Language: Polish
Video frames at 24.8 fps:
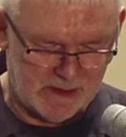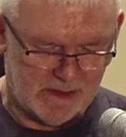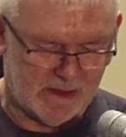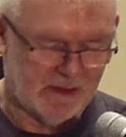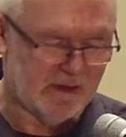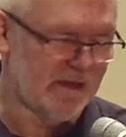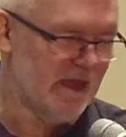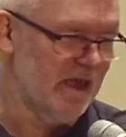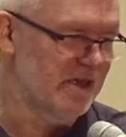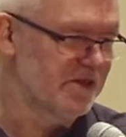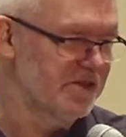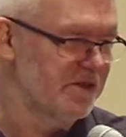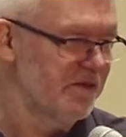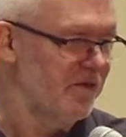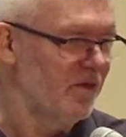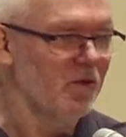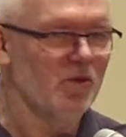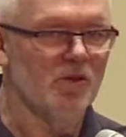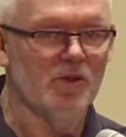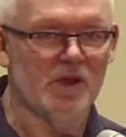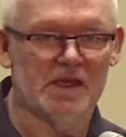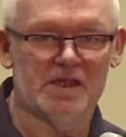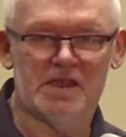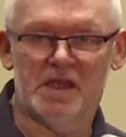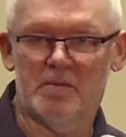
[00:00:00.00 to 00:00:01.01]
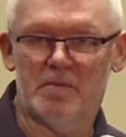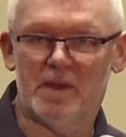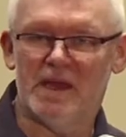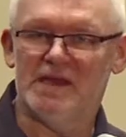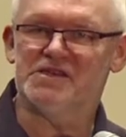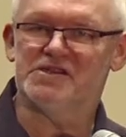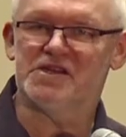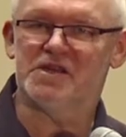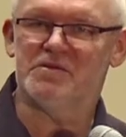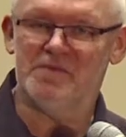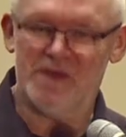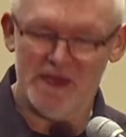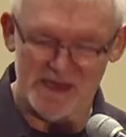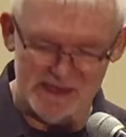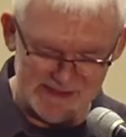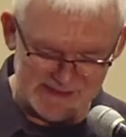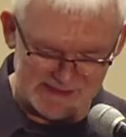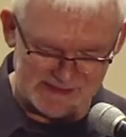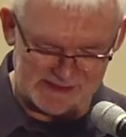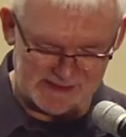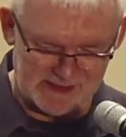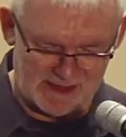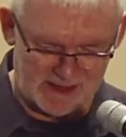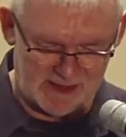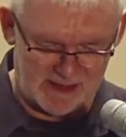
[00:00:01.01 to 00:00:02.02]
Także w ogóle nie będzie
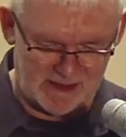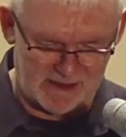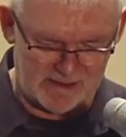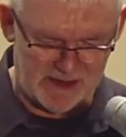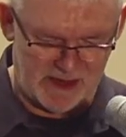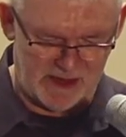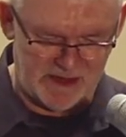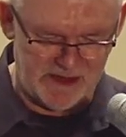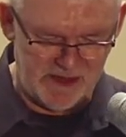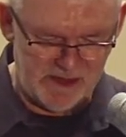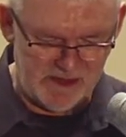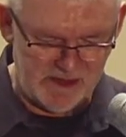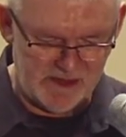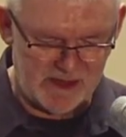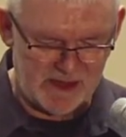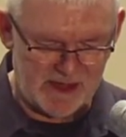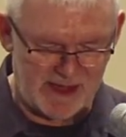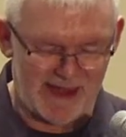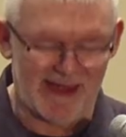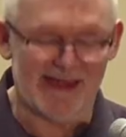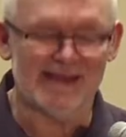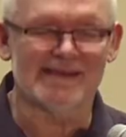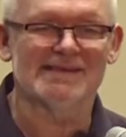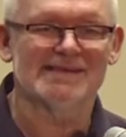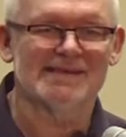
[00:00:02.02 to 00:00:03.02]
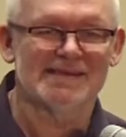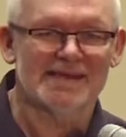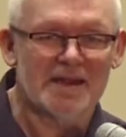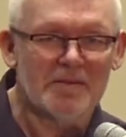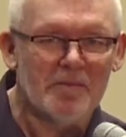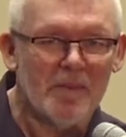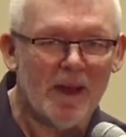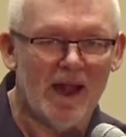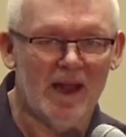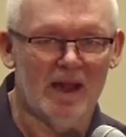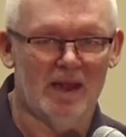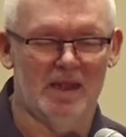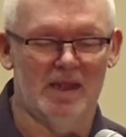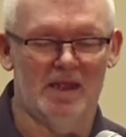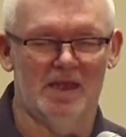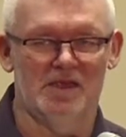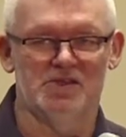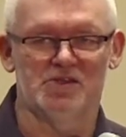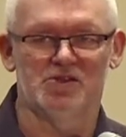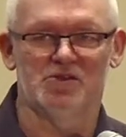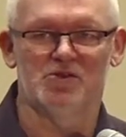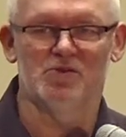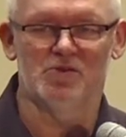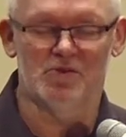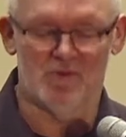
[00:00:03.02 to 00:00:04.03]
miejsca na inne ekstremalne
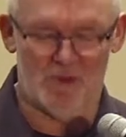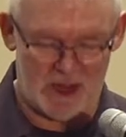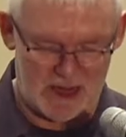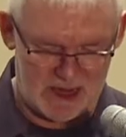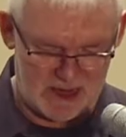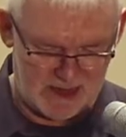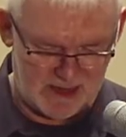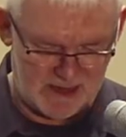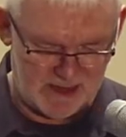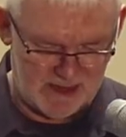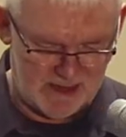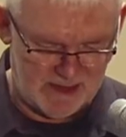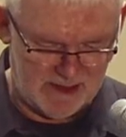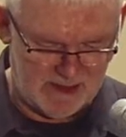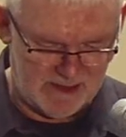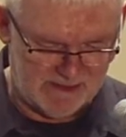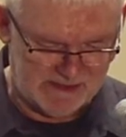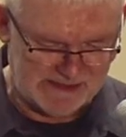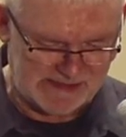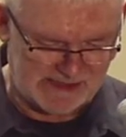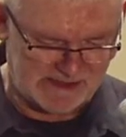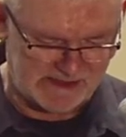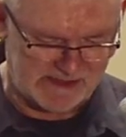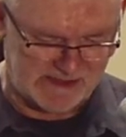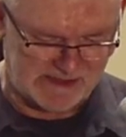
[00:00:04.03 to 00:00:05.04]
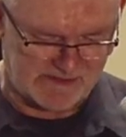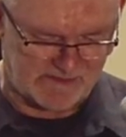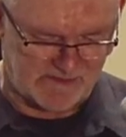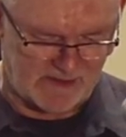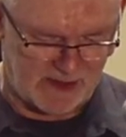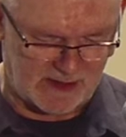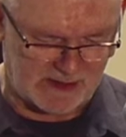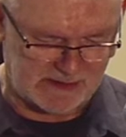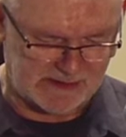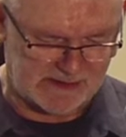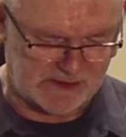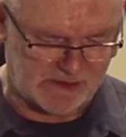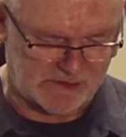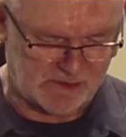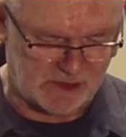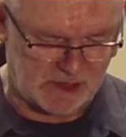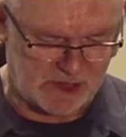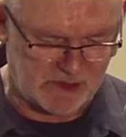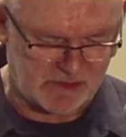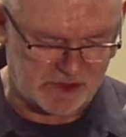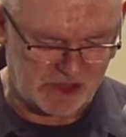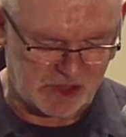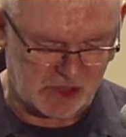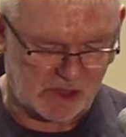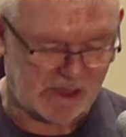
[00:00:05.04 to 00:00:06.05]
źródła satysfakcji, które
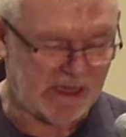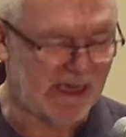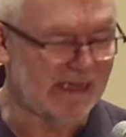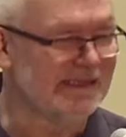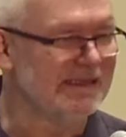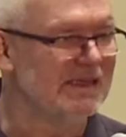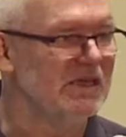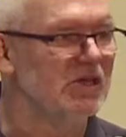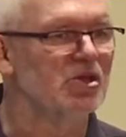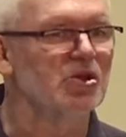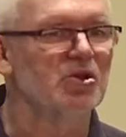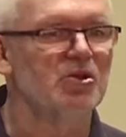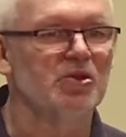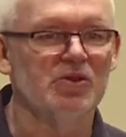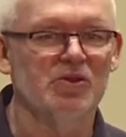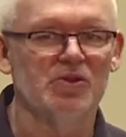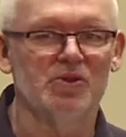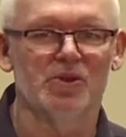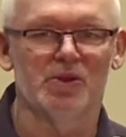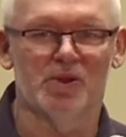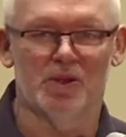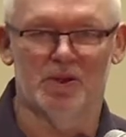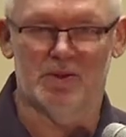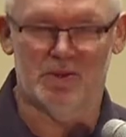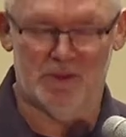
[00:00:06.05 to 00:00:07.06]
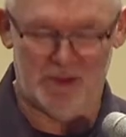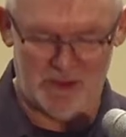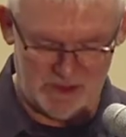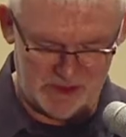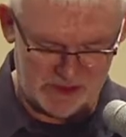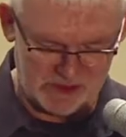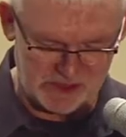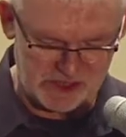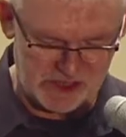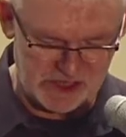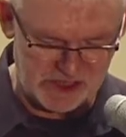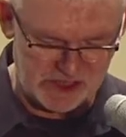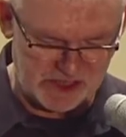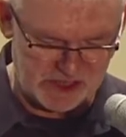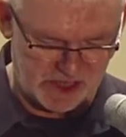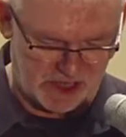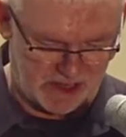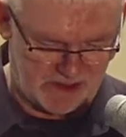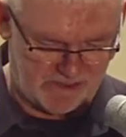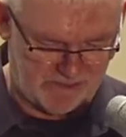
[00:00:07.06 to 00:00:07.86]
przy okazji rujnują życie.